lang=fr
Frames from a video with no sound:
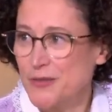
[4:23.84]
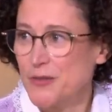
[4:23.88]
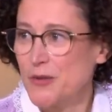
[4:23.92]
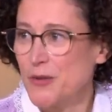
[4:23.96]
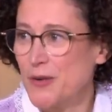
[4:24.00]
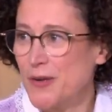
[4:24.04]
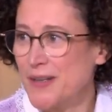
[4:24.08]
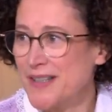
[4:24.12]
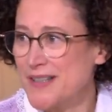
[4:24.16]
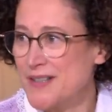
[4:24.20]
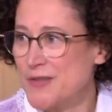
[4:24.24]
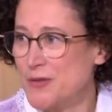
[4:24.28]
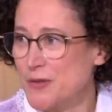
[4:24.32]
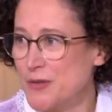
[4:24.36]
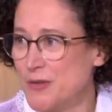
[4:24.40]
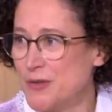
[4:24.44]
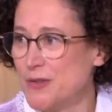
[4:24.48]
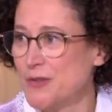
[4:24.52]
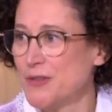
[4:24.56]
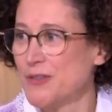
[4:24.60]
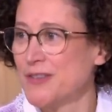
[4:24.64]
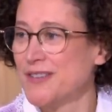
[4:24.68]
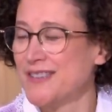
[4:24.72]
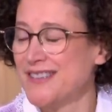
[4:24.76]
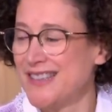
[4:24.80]
de
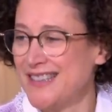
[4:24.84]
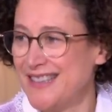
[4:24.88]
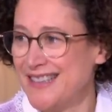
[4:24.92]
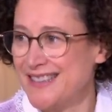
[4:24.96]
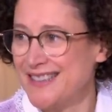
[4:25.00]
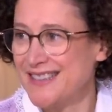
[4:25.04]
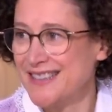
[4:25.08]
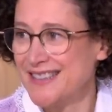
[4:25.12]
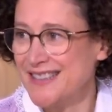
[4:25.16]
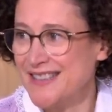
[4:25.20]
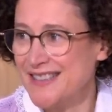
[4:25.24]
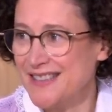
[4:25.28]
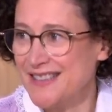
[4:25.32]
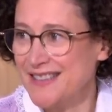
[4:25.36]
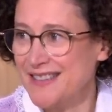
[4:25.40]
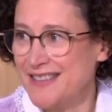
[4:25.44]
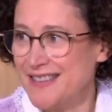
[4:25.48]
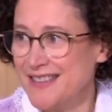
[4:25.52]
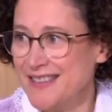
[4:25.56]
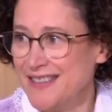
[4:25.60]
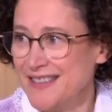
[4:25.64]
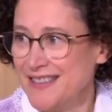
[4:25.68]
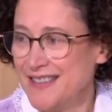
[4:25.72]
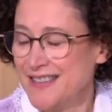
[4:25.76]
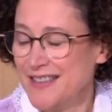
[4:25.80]
réseaux
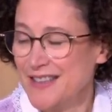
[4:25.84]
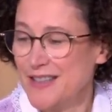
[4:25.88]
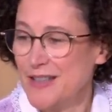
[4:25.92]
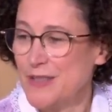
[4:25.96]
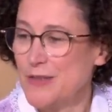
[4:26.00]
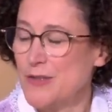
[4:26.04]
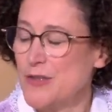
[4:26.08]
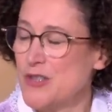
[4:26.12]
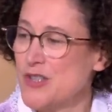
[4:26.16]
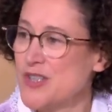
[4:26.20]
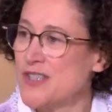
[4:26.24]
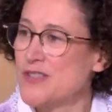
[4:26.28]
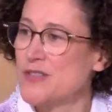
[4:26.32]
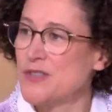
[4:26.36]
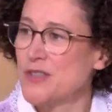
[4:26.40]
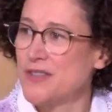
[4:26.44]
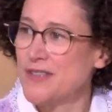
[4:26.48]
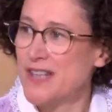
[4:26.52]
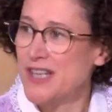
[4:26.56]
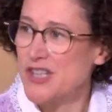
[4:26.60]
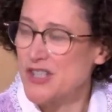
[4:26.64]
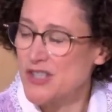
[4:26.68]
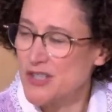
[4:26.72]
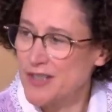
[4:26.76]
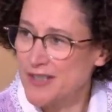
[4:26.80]
d'électricité le
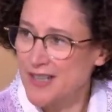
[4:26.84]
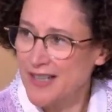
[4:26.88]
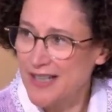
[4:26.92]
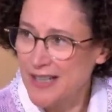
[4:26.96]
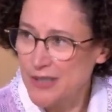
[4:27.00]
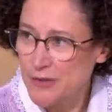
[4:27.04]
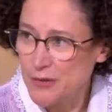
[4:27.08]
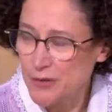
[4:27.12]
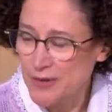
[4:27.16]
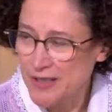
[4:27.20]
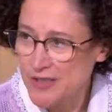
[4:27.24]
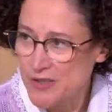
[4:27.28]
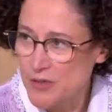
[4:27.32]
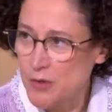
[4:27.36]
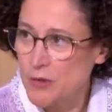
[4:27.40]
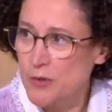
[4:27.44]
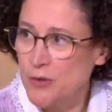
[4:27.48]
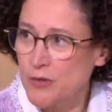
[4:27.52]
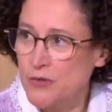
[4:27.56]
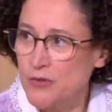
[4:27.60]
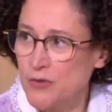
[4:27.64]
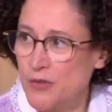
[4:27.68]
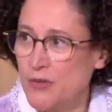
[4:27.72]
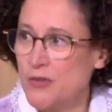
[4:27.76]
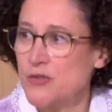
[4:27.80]
gestionnaire général du réseau
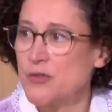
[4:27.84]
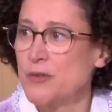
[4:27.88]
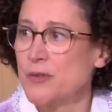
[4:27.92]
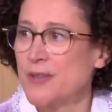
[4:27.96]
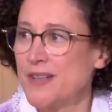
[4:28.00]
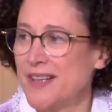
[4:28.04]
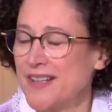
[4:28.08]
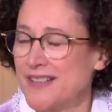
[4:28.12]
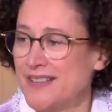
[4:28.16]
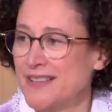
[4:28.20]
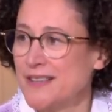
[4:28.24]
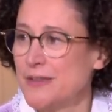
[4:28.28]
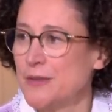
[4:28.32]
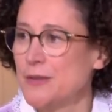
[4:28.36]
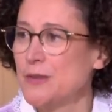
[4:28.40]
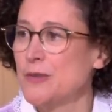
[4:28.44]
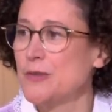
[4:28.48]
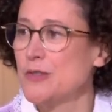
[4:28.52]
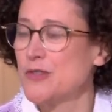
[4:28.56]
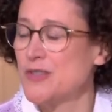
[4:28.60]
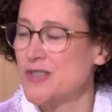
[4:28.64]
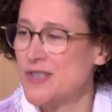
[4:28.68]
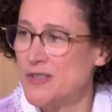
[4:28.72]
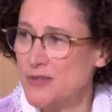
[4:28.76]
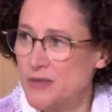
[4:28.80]
haute tension, RTE,
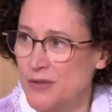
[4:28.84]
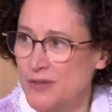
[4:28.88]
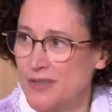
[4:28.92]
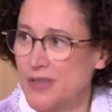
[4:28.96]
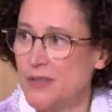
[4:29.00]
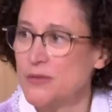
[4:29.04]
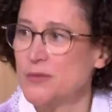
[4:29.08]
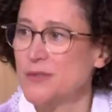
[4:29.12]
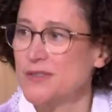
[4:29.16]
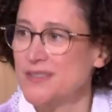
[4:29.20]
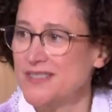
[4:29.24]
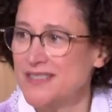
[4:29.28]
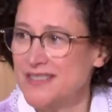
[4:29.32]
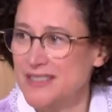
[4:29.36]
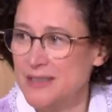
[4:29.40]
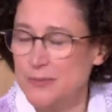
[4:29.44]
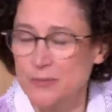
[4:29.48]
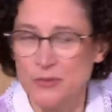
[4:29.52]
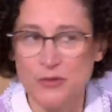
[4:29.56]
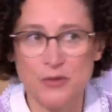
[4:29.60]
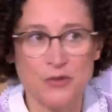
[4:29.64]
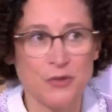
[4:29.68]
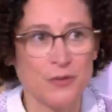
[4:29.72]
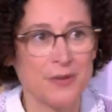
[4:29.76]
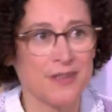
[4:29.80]
le gestionnaire de
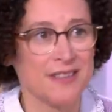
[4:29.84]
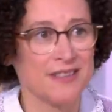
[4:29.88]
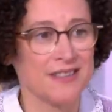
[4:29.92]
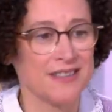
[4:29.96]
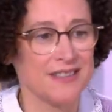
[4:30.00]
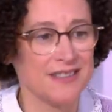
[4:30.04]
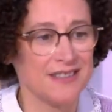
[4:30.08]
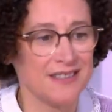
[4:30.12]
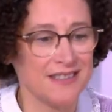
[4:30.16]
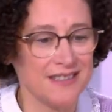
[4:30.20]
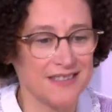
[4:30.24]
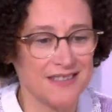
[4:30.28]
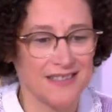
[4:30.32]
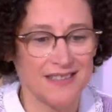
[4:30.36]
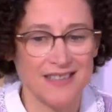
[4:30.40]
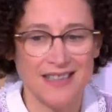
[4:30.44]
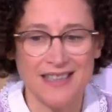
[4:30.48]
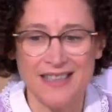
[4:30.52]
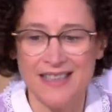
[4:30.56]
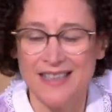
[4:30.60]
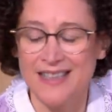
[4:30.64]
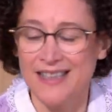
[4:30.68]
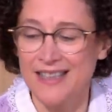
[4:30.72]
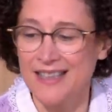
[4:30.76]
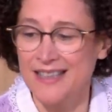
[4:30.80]
distribution, Enedis,
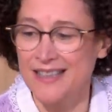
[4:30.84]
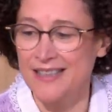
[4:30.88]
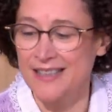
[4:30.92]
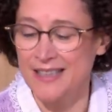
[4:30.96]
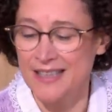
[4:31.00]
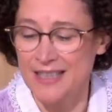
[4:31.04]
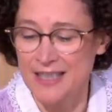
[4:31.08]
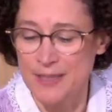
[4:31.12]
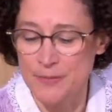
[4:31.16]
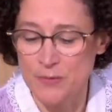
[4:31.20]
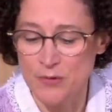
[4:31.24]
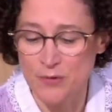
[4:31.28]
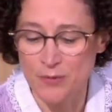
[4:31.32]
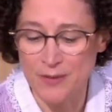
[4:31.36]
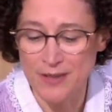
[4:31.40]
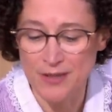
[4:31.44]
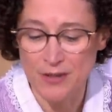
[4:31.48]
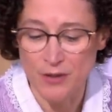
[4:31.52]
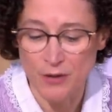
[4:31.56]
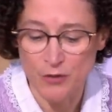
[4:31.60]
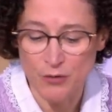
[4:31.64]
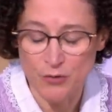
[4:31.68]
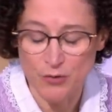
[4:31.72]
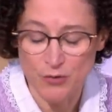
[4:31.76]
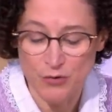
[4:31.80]
et, puis
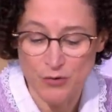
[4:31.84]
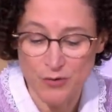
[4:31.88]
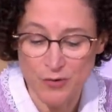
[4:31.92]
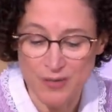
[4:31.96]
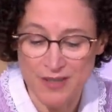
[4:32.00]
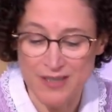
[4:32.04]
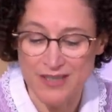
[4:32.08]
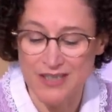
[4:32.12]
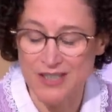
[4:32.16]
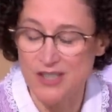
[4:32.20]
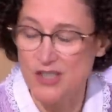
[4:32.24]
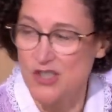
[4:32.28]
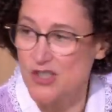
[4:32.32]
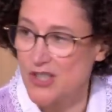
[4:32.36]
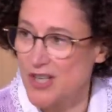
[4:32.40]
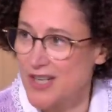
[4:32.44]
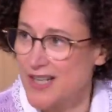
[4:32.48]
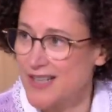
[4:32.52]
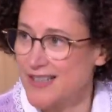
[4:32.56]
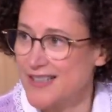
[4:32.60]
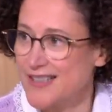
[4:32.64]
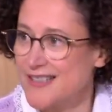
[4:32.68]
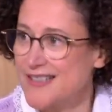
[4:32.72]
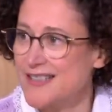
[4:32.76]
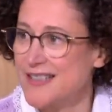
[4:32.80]
euh, tous ceux qui
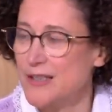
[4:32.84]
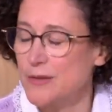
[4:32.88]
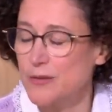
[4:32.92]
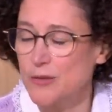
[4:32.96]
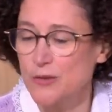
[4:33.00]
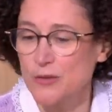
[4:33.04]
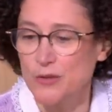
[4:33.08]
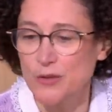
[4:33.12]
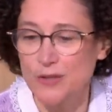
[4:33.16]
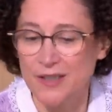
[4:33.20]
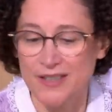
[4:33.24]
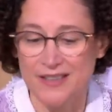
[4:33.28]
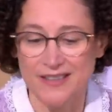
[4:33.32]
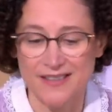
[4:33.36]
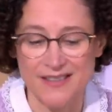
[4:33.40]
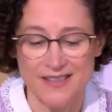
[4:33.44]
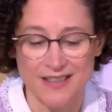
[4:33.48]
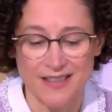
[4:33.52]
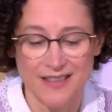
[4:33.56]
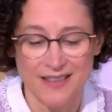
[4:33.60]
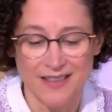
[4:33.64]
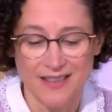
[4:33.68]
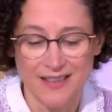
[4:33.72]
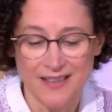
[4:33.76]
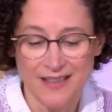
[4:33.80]
gèrent les cellules de crise
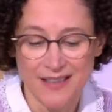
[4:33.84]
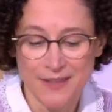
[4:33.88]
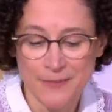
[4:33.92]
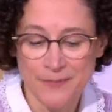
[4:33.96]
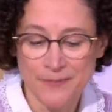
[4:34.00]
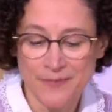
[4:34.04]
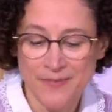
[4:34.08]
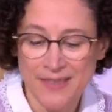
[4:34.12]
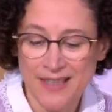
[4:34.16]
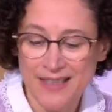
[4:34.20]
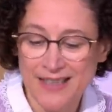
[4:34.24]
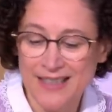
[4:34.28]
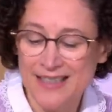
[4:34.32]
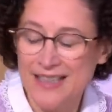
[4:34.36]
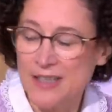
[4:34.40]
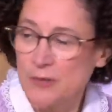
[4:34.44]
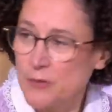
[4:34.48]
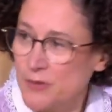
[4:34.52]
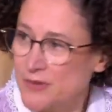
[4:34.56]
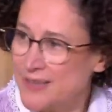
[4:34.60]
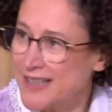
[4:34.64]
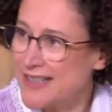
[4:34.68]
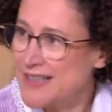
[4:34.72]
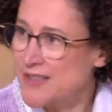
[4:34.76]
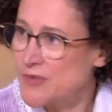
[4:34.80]
les
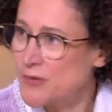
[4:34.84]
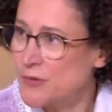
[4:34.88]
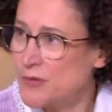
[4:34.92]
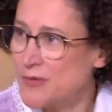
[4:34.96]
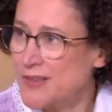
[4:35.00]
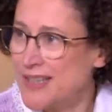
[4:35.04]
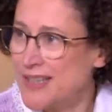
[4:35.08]
contraintes sont